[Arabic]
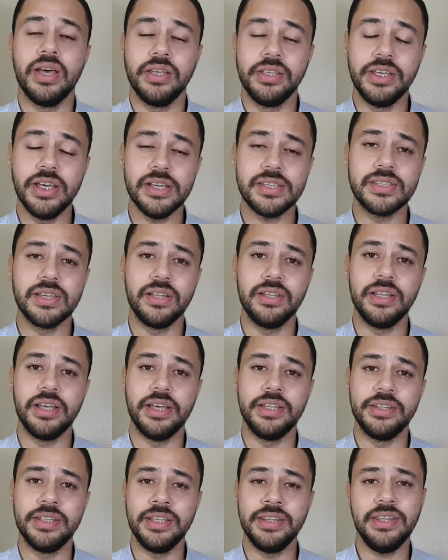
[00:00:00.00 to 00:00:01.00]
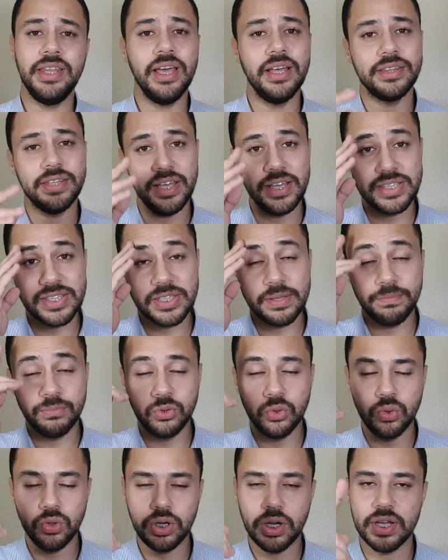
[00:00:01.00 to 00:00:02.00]
يحصل ان انت تحس
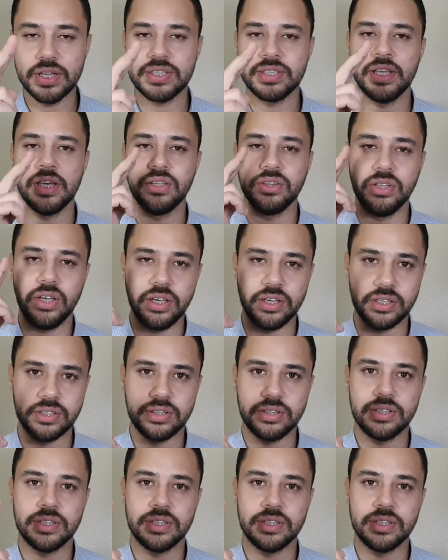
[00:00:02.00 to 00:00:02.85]
بدوخه اثناء الدايت